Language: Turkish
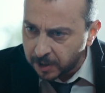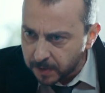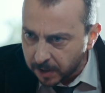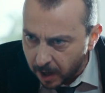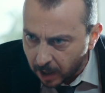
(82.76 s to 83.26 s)

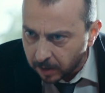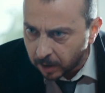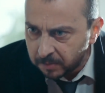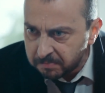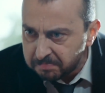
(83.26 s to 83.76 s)
ikimiz de
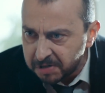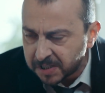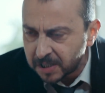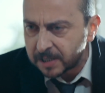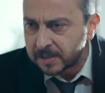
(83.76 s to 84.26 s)
rahatlayalım,
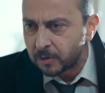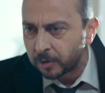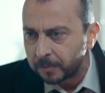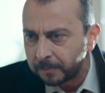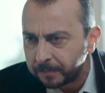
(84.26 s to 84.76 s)
bitsin gitsin konu.